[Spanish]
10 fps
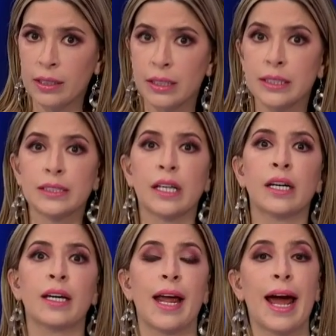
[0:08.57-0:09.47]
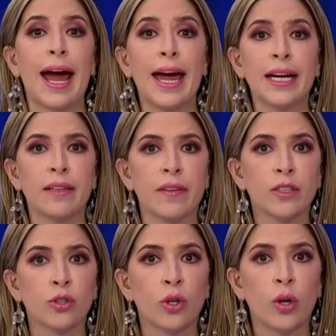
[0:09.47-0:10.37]
y está
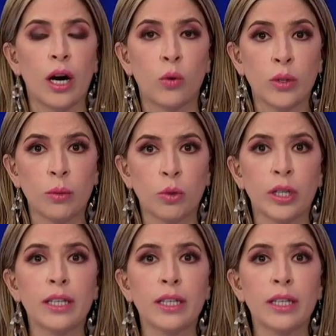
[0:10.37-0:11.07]
agrediendo a una mujer.